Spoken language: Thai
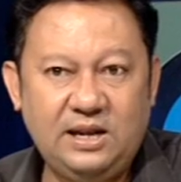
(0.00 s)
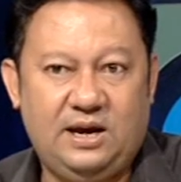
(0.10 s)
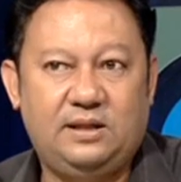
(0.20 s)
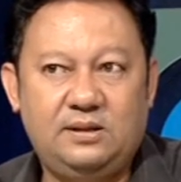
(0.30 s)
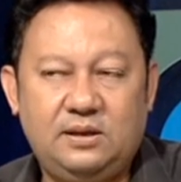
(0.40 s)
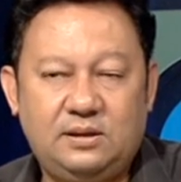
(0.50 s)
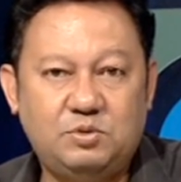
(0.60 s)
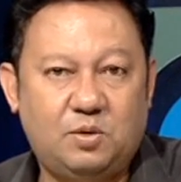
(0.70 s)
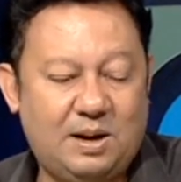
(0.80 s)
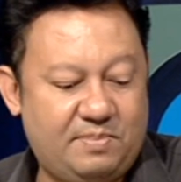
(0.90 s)
เนี่ยท่าน
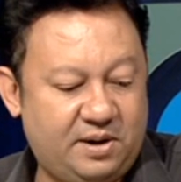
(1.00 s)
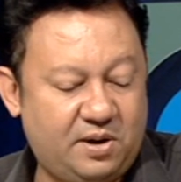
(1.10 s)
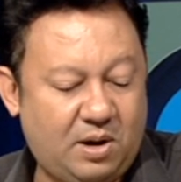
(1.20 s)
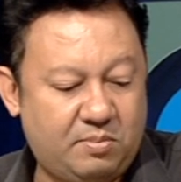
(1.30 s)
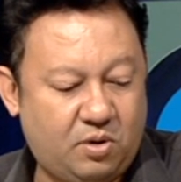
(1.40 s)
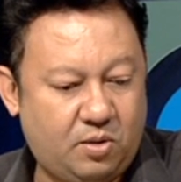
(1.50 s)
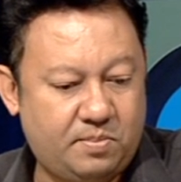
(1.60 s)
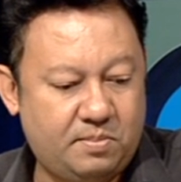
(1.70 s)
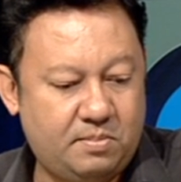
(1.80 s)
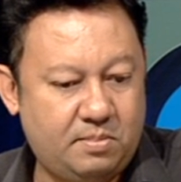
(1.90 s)
ผู้ชมครับเรียนด้วยความเคารพ
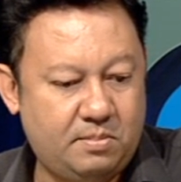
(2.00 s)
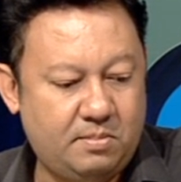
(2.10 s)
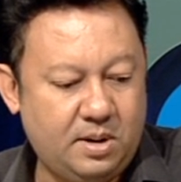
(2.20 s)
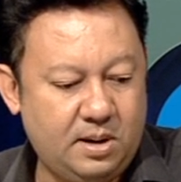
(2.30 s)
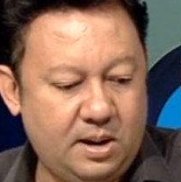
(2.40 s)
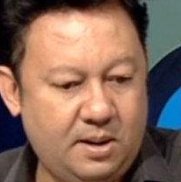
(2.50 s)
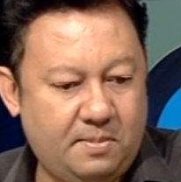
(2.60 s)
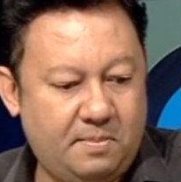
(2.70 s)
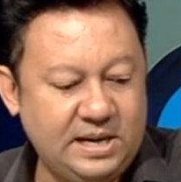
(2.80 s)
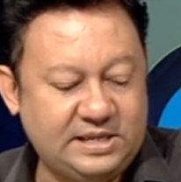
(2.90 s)

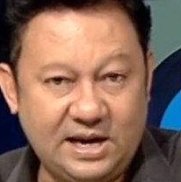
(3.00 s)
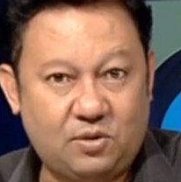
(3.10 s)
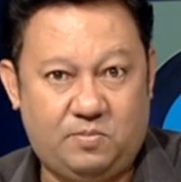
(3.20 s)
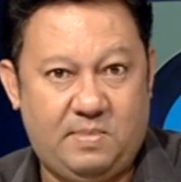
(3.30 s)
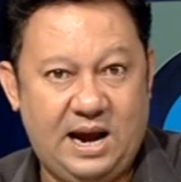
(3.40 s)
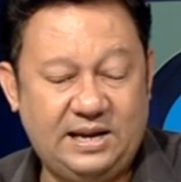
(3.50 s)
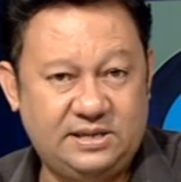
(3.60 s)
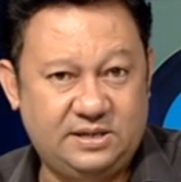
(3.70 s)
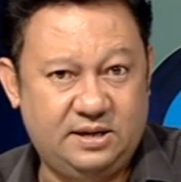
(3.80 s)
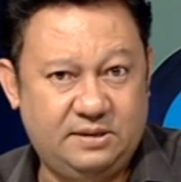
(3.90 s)
ไม่ใช่นักกฎหมายใน
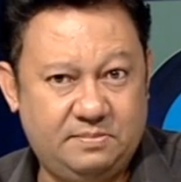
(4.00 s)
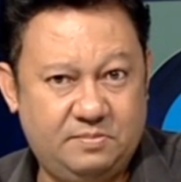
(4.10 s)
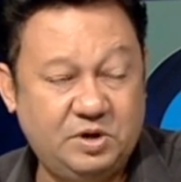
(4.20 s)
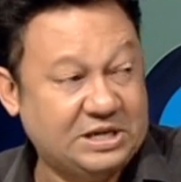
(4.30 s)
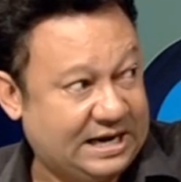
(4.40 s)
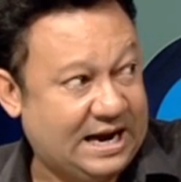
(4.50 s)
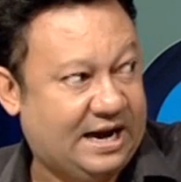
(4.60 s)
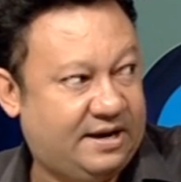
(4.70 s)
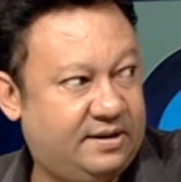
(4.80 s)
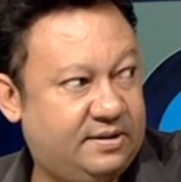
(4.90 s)
เชิงวิชากา
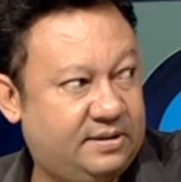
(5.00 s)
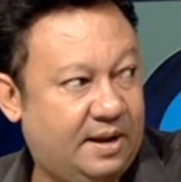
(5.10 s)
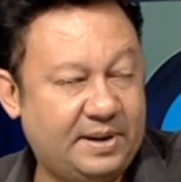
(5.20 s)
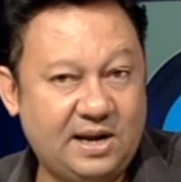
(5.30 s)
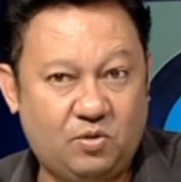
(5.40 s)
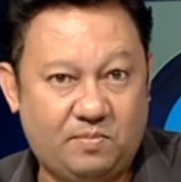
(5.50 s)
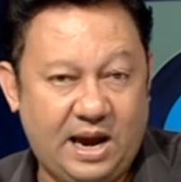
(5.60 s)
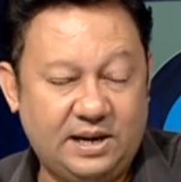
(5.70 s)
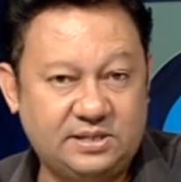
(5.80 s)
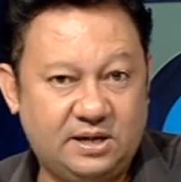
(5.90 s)
ร แต่เป็นนักกฎหมา
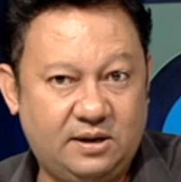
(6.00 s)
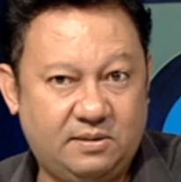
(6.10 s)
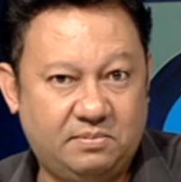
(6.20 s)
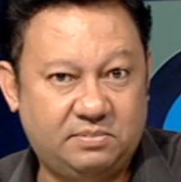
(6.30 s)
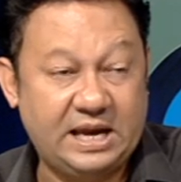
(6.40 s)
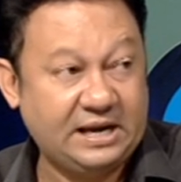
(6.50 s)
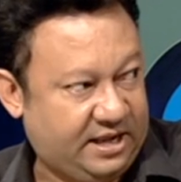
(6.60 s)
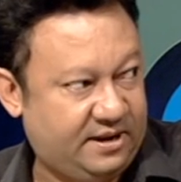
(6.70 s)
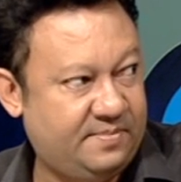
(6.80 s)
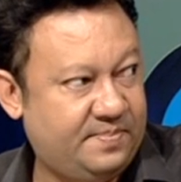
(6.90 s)
ยในเชิงเทคนิ
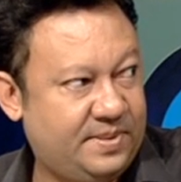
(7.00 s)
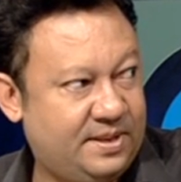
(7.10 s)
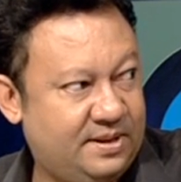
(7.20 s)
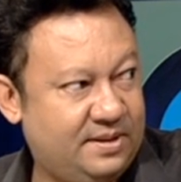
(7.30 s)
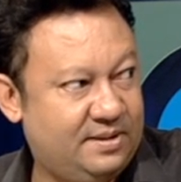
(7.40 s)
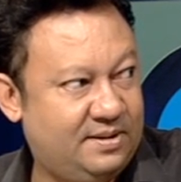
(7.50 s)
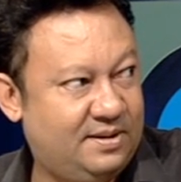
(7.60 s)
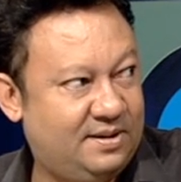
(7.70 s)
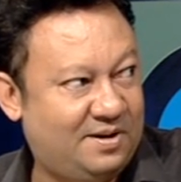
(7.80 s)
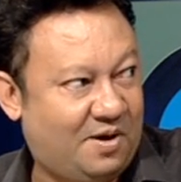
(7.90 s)
ค
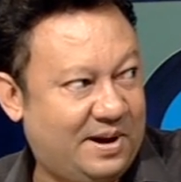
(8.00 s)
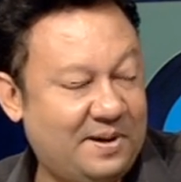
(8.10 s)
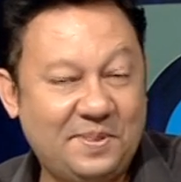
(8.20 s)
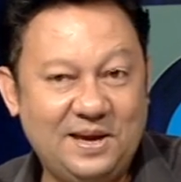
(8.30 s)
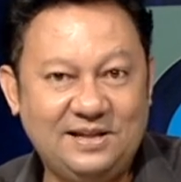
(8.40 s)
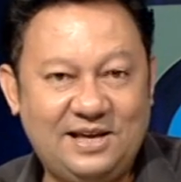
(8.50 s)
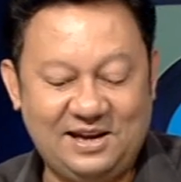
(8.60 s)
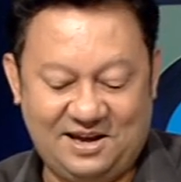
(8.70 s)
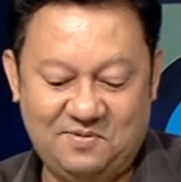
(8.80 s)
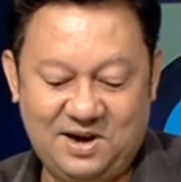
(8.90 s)
นึกออกไหมเทค
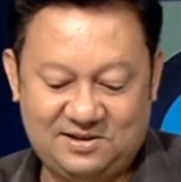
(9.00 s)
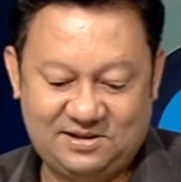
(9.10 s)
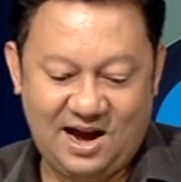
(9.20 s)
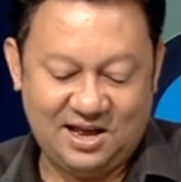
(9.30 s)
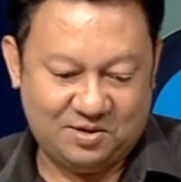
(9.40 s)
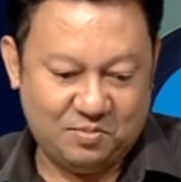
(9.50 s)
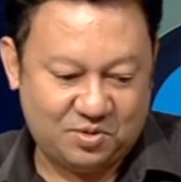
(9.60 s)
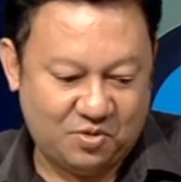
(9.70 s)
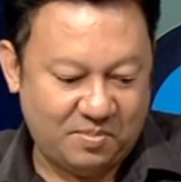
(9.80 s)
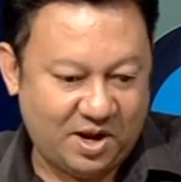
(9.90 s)
นิคคือว่าถ้าสมมติ
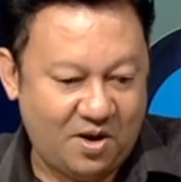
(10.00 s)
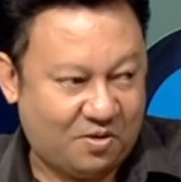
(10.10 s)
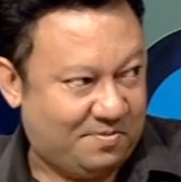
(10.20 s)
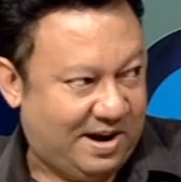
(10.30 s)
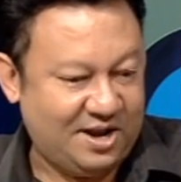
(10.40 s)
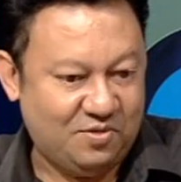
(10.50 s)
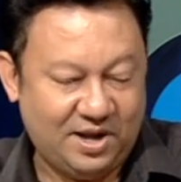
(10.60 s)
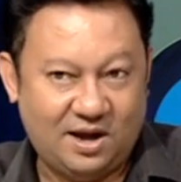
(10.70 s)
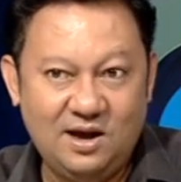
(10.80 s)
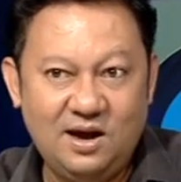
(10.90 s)
คุณมีข้อกฎหมายอยู่เนี่ย